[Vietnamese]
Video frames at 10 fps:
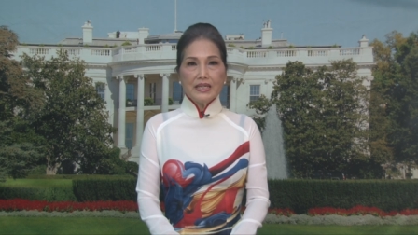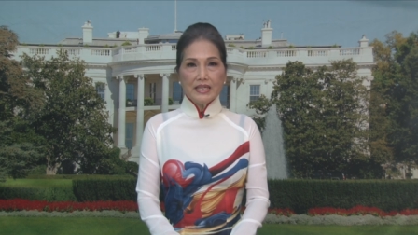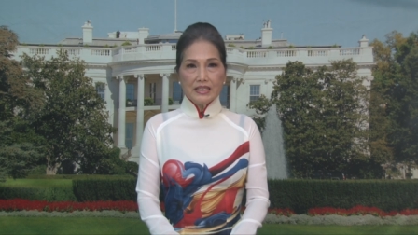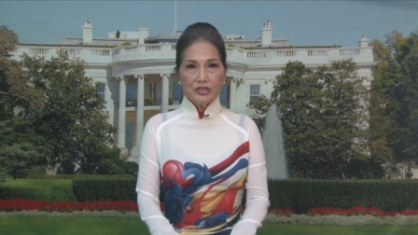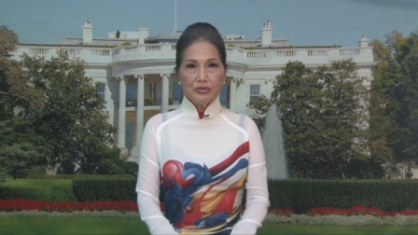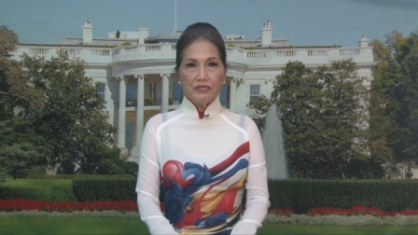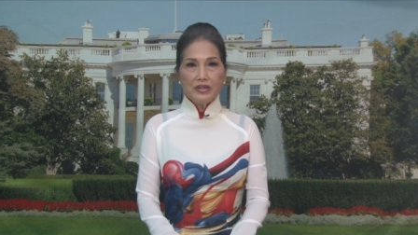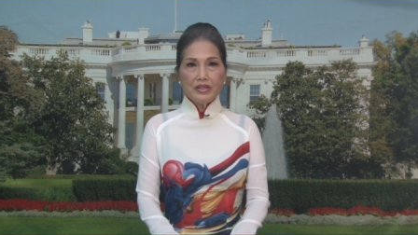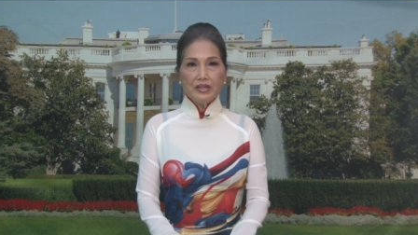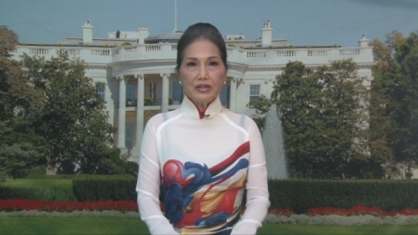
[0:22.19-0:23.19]
Kính thưa quý
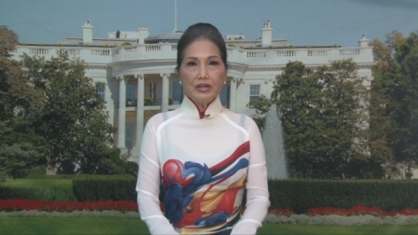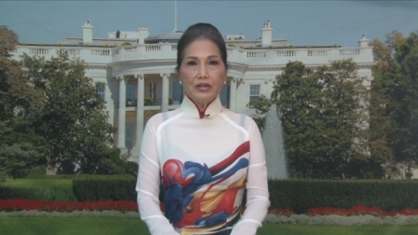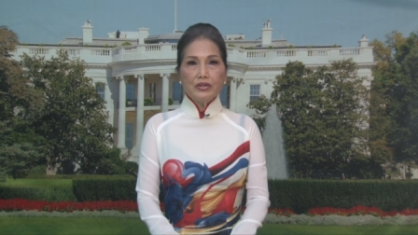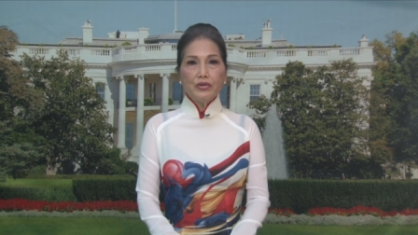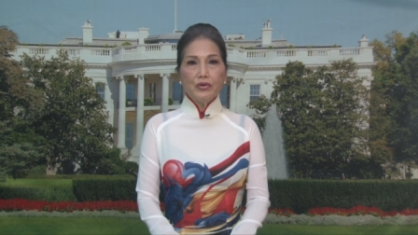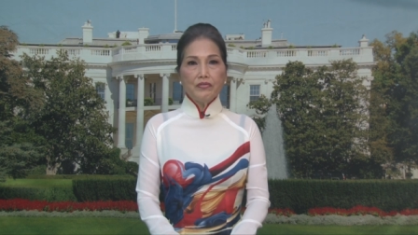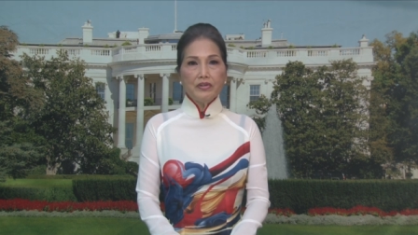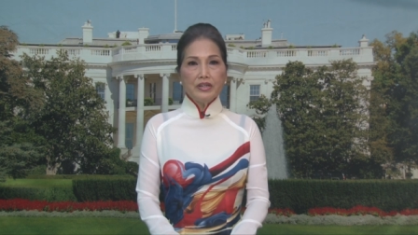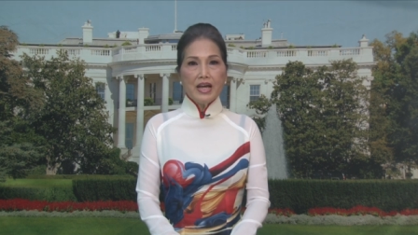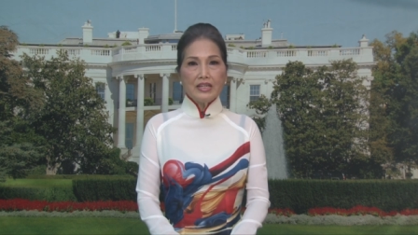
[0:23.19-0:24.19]
vị, đối
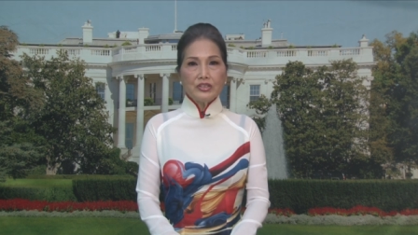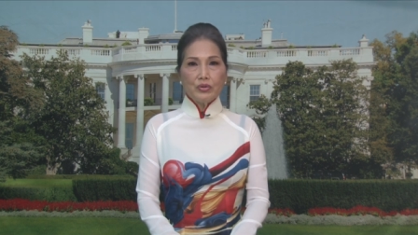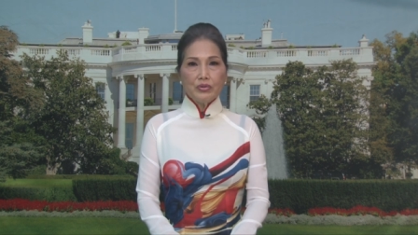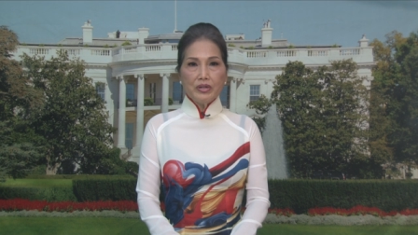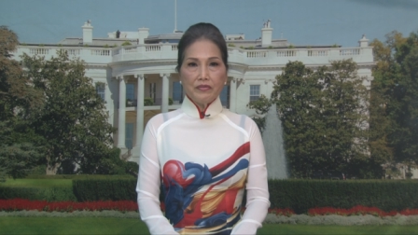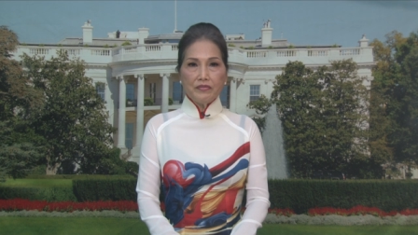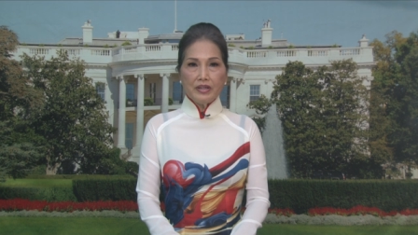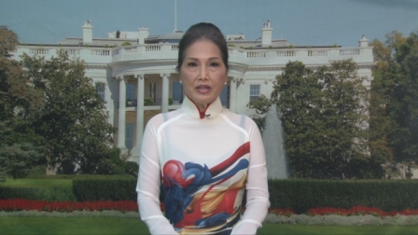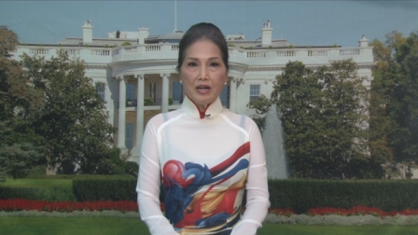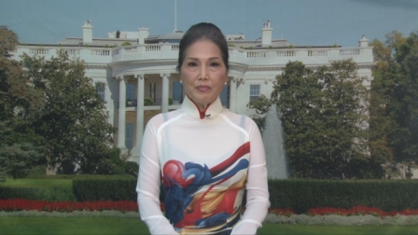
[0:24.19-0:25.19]
với đa số người
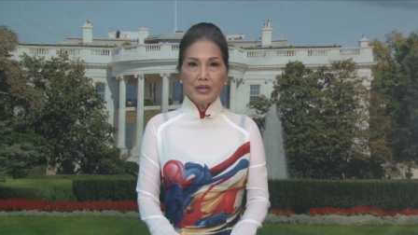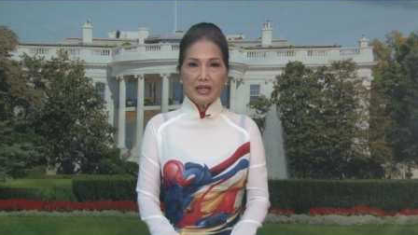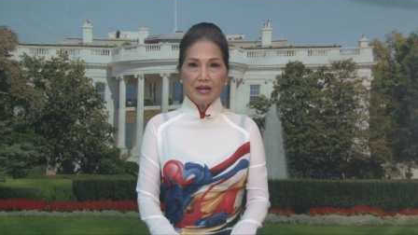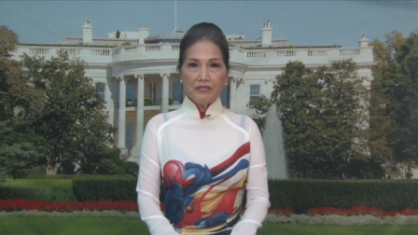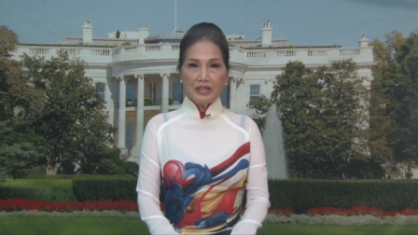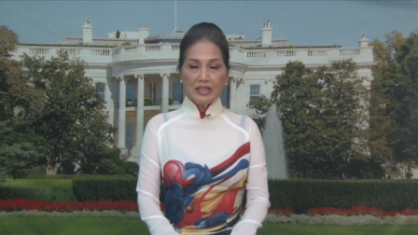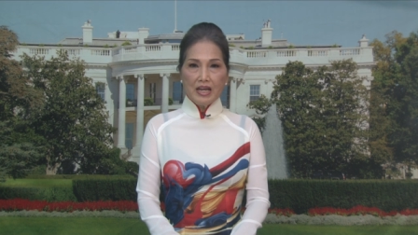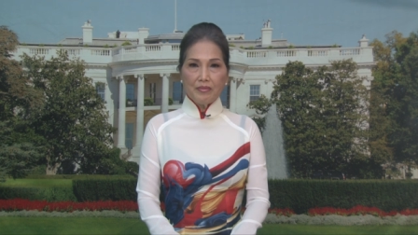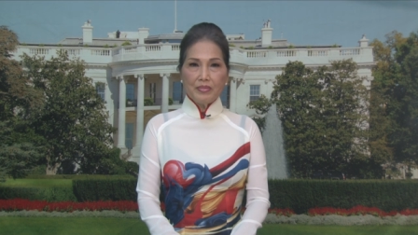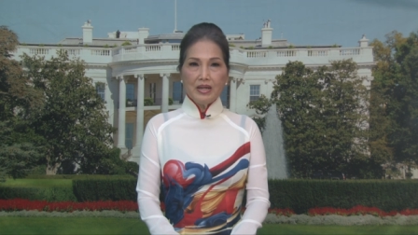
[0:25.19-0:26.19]
Việt ở miền Nam Việt
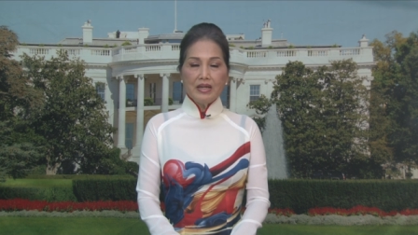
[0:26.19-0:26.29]
Nam,